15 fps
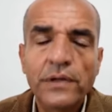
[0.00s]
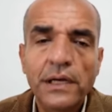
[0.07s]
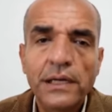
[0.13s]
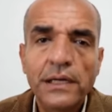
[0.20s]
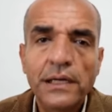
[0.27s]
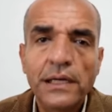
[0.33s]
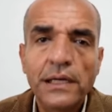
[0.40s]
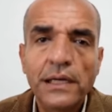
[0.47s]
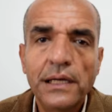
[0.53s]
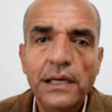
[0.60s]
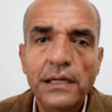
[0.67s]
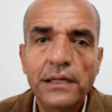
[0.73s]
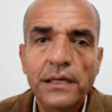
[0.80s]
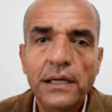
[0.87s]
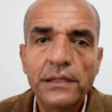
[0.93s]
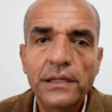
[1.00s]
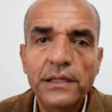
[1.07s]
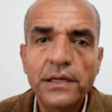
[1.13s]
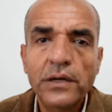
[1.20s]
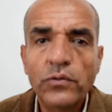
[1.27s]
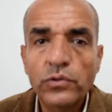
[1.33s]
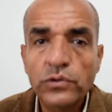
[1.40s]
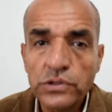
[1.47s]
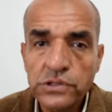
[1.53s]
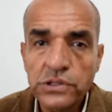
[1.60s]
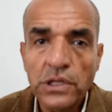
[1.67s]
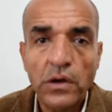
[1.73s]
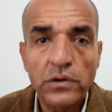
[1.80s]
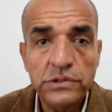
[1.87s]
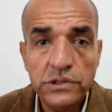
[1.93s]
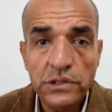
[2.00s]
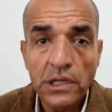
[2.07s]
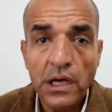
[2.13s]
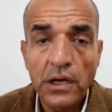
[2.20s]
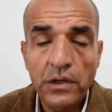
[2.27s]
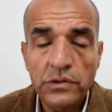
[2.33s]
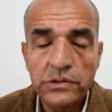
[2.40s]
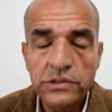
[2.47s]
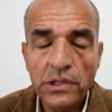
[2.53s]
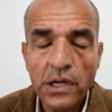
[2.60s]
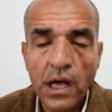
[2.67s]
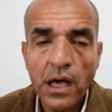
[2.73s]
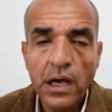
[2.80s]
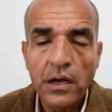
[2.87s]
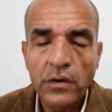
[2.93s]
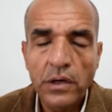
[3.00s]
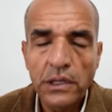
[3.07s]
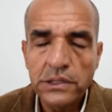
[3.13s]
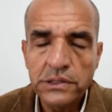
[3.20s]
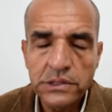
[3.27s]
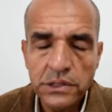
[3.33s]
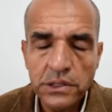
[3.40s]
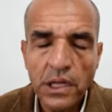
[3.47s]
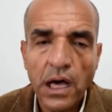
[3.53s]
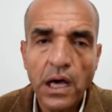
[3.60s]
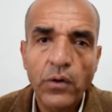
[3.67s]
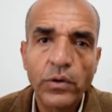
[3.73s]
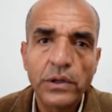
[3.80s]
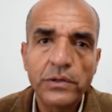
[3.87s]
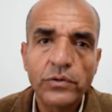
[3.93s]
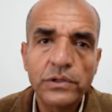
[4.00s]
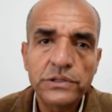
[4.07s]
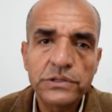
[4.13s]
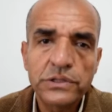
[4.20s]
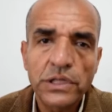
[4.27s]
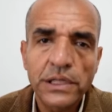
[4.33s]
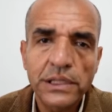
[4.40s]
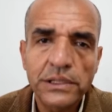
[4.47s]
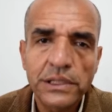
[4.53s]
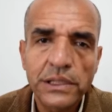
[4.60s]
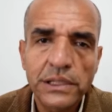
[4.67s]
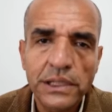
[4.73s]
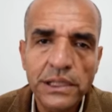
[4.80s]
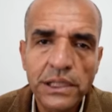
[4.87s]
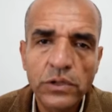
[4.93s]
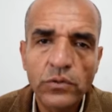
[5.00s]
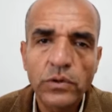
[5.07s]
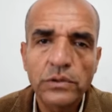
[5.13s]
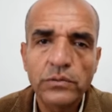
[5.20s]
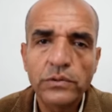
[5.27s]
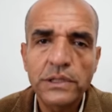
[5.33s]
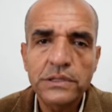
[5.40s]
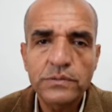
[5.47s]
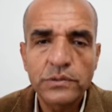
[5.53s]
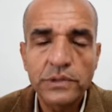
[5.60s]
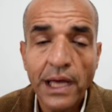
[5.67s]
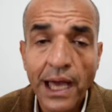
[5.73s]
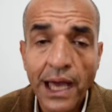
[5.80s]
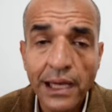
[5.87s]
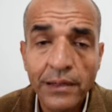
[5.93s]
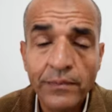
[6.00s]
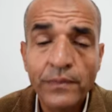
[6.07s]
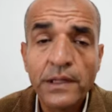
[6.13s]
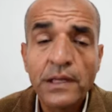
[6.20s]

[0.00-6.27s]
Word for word: إن نظرا لوجود الصناعه والصناعه والزراعه الصناعه وشركات التدخين والناس بتدخن